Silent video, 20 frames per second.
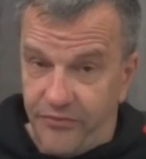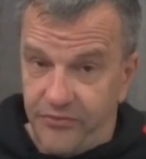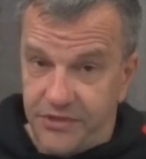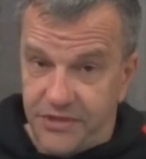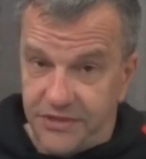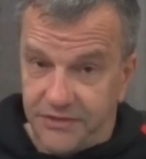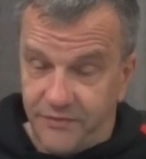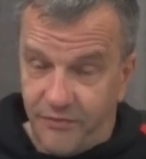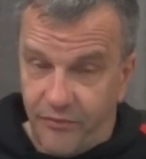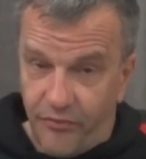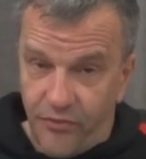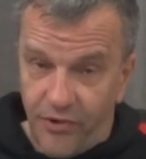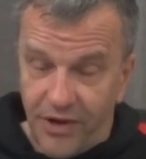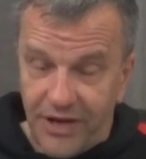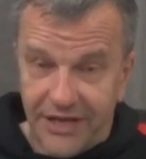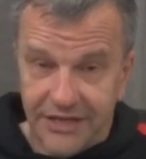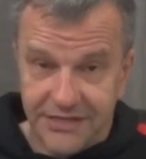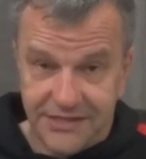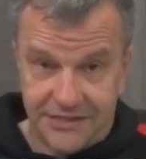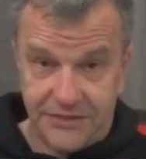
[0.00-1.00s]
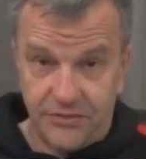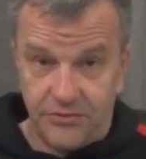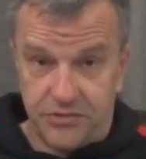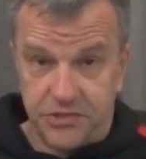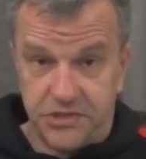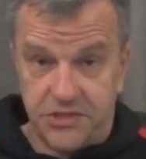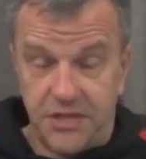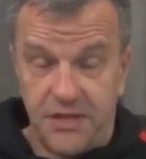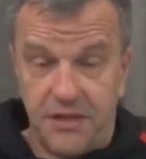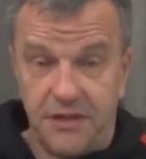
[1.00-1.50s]
будет более
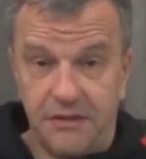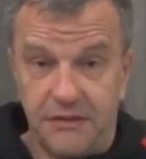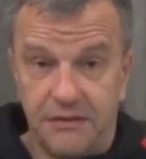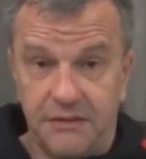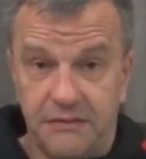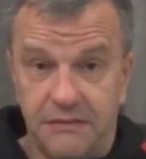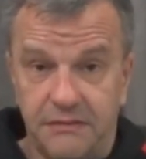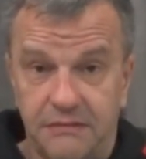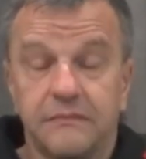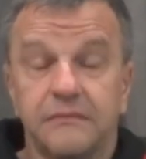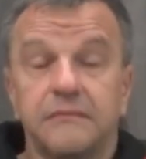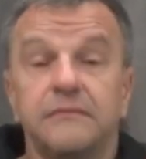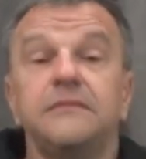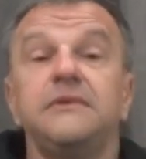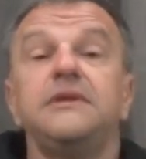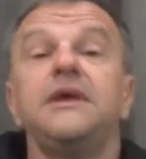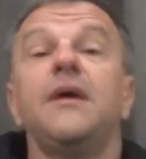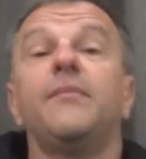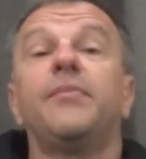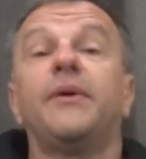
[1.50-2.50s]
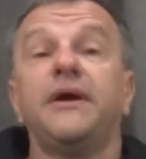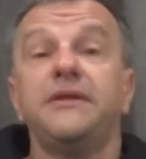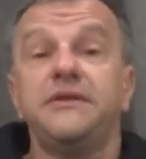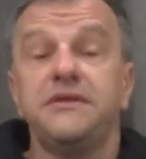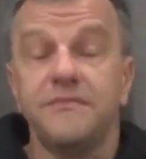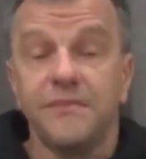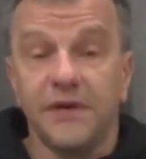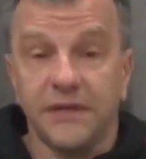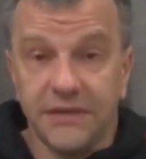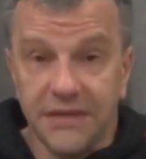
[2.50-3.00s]
сложный,
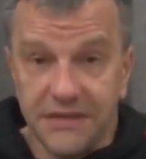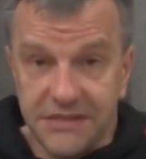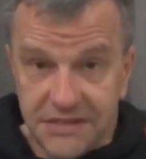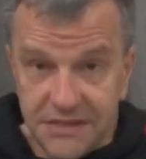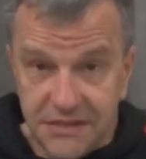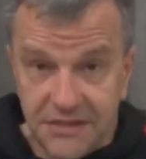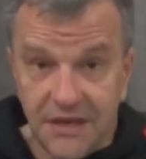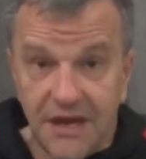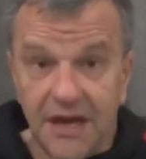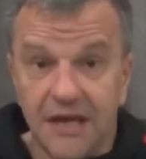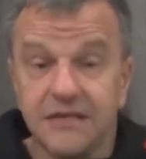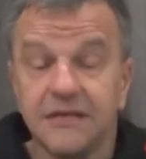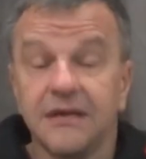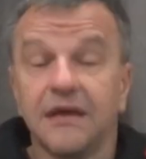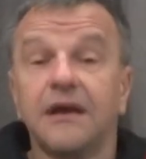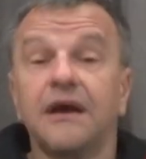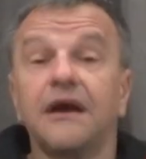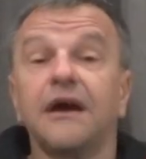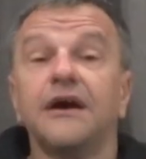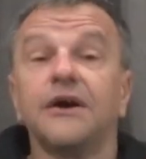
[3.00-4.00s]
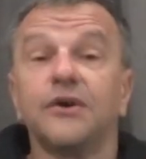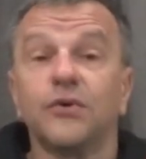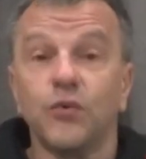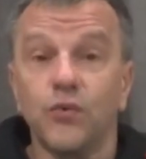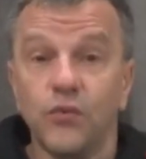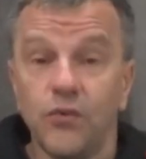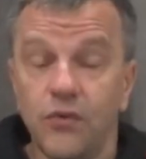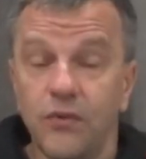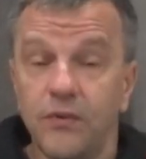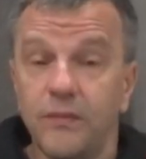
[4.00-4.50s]
необходимо достать
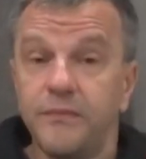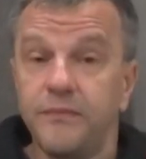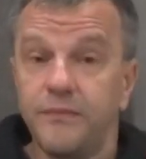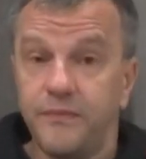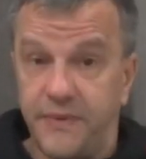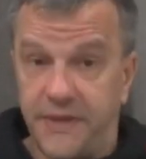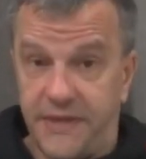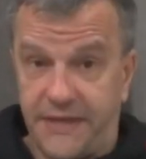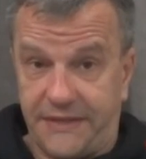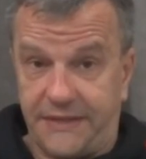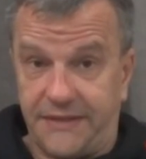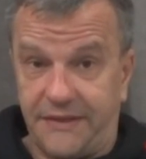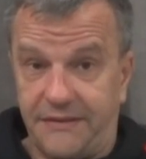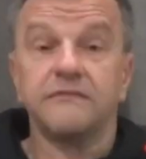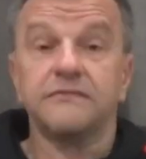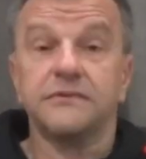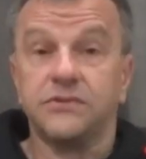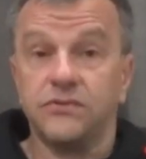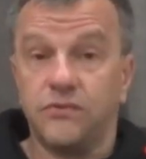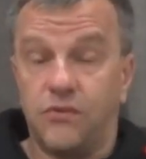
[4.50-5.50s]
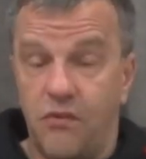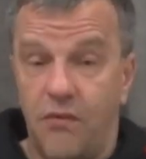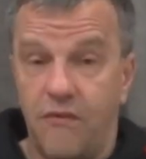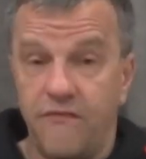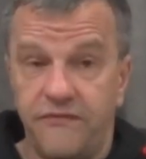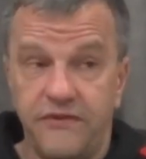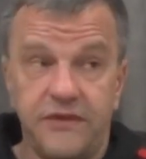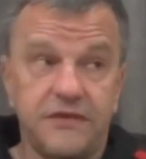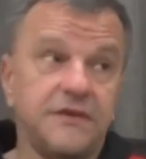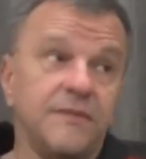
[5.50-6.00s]
кору пихты. В
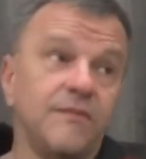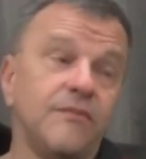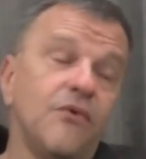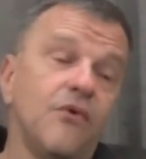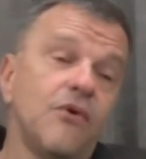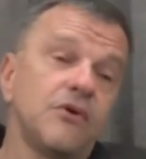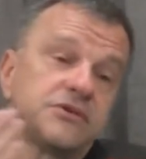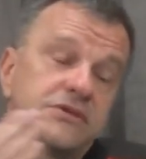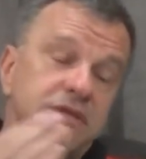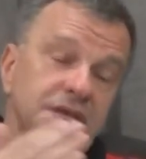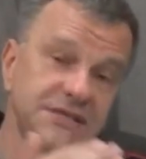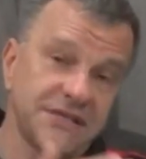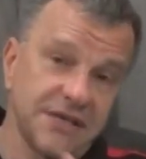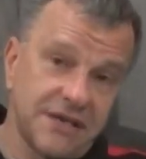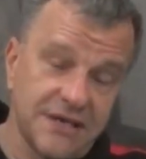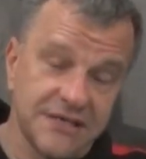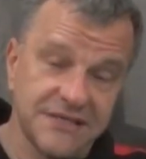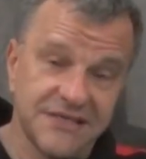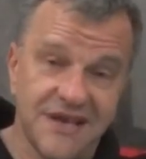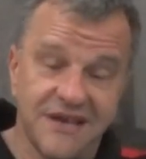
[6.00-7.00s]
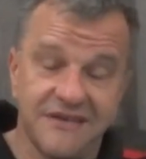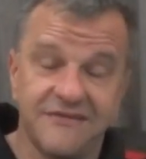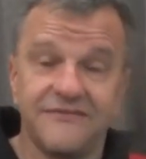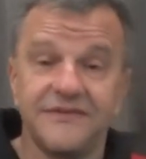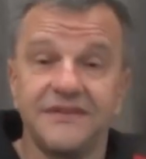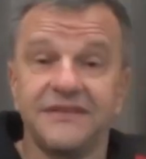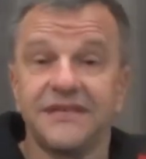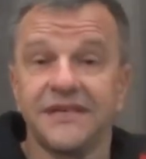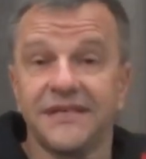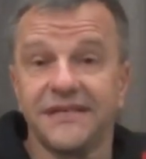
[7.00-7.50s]
сухом виде можно заказать
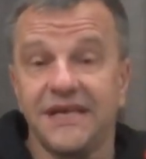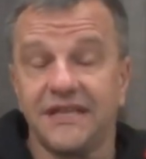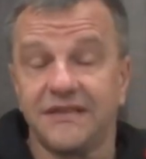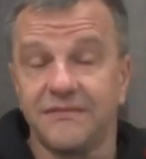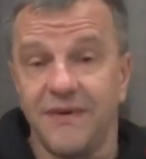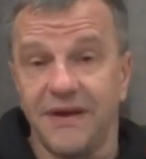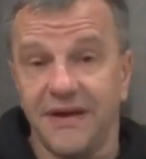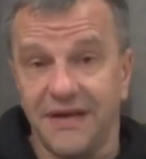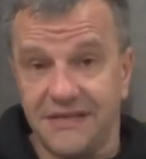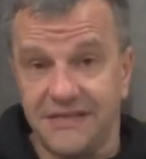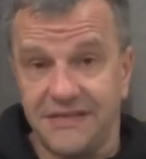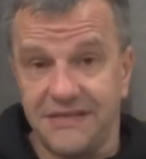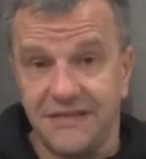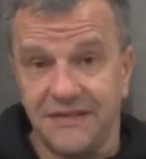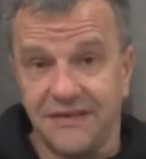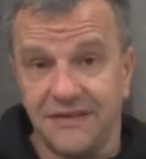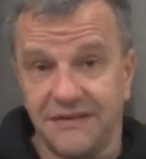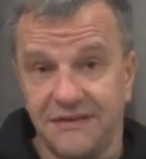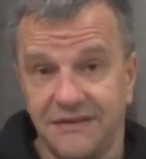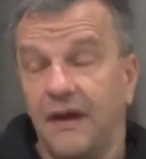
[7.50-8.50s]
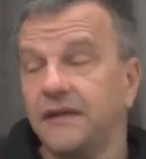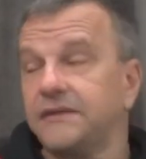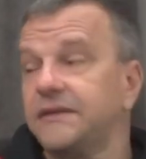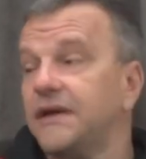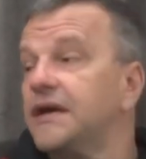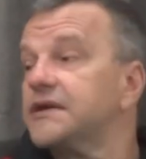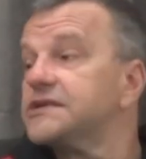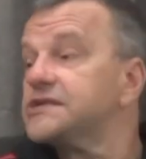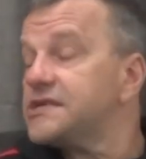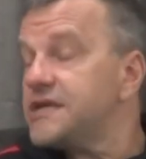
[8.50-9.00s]
в интернет-магазинах. А
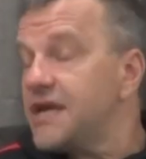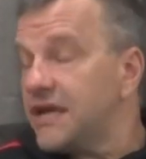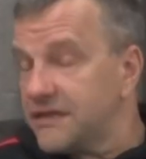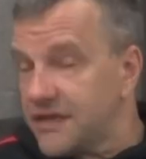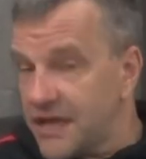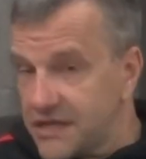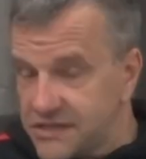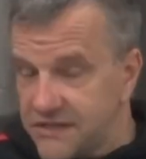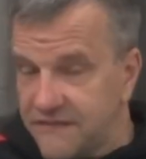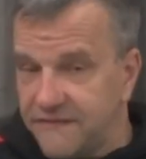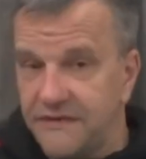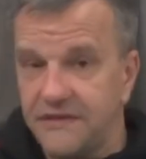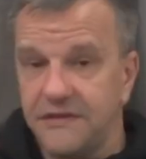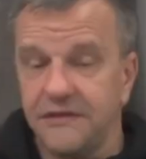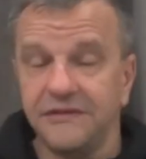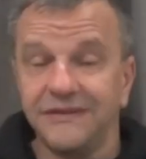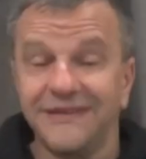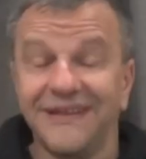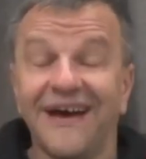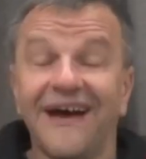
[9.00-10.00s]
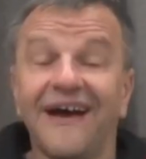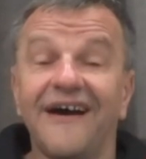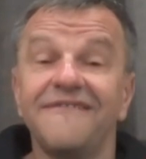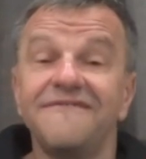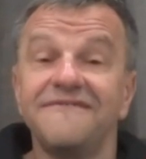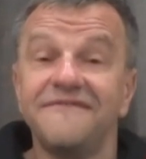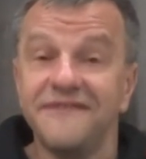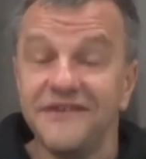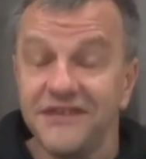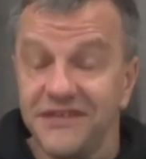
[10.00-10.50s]
также я даже видел на
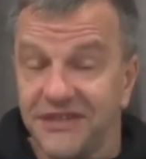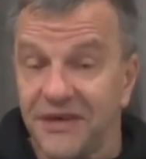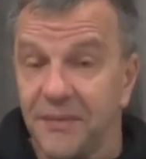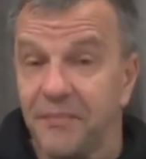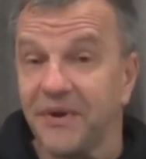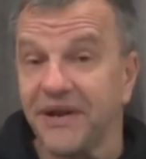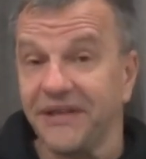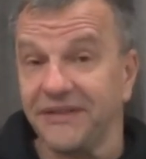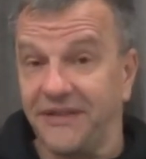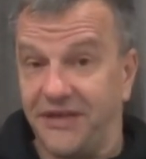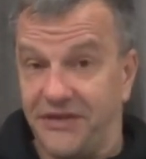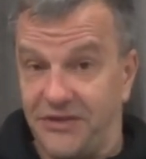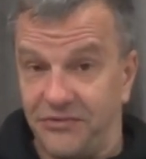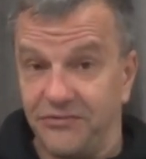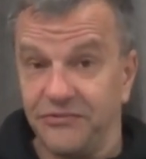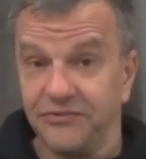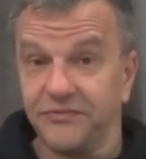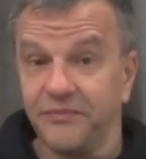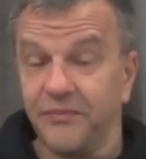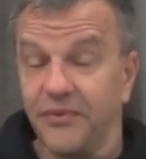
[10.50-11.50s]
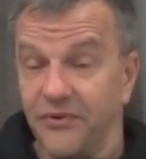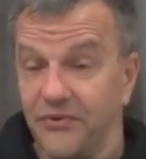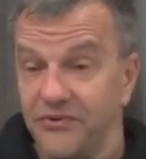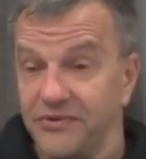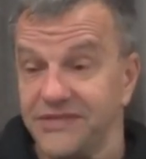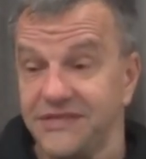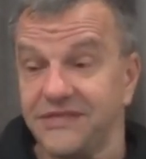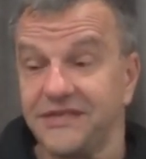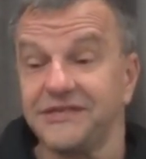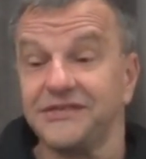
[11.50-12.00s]
Авито продают
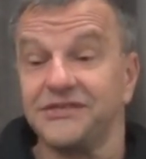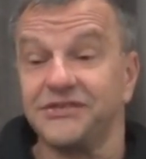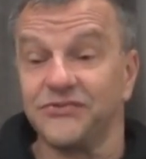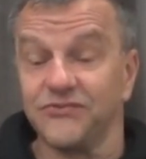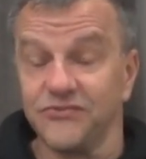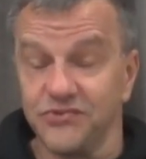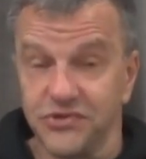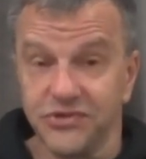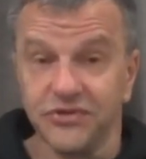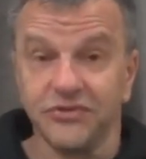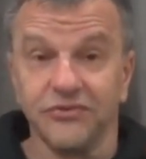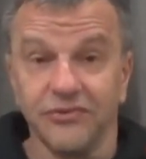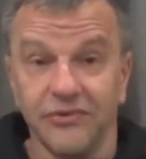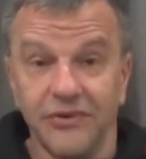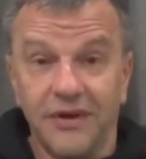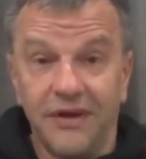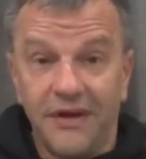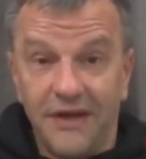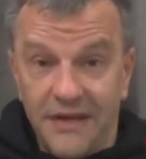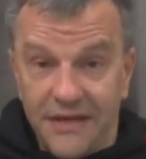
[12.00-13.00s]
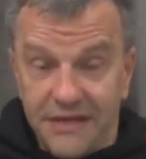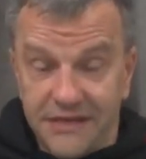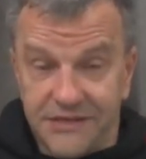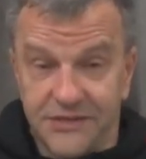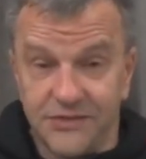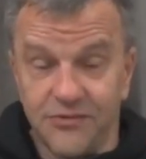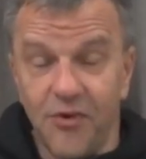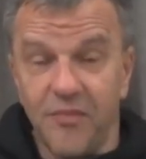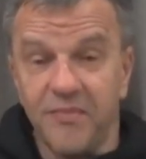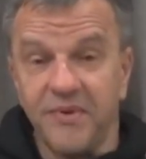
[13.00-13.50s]
просто сушеную,
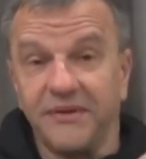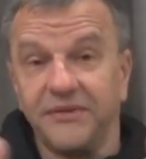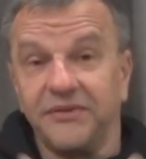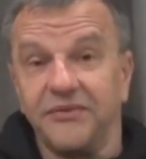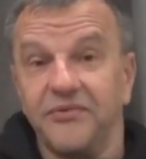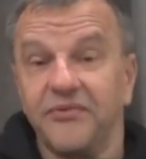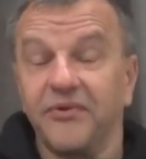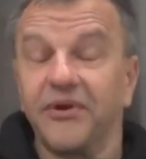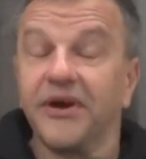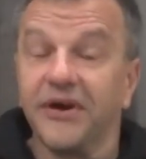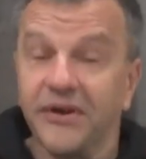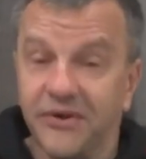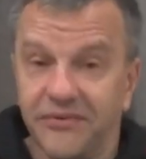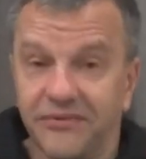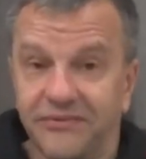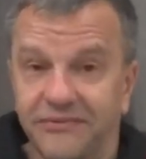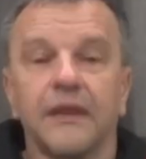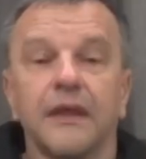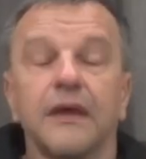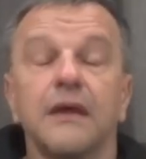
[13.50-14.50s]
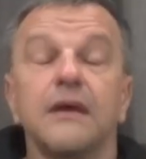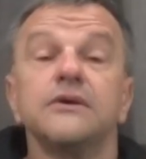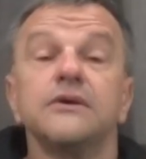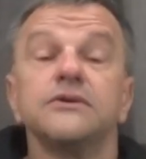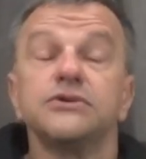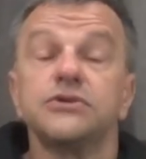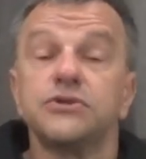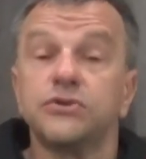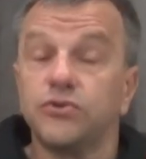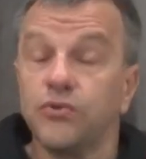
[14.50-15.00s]
собранную кору.
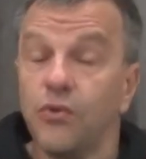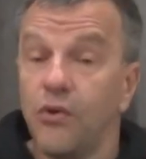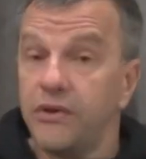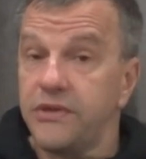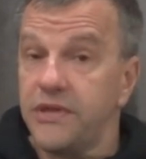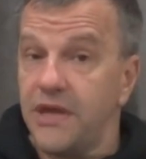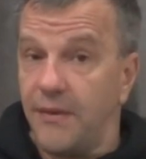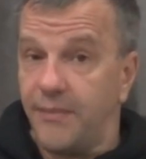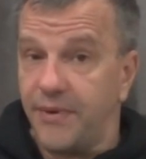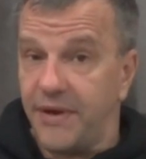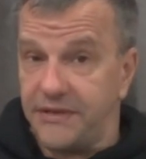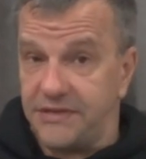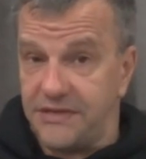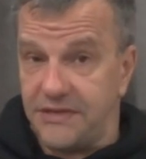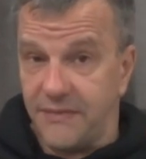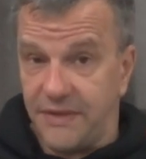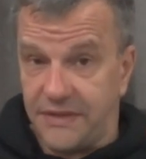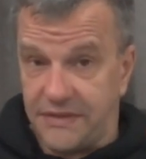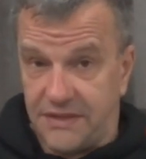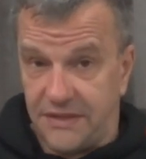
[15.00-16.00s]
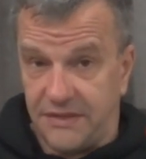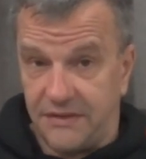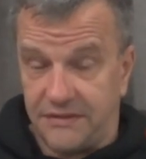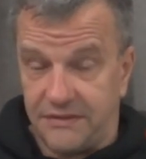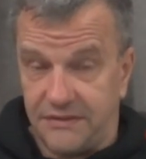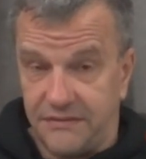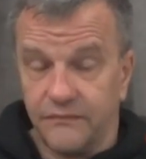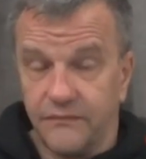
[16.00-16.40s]
Что необходимо делать?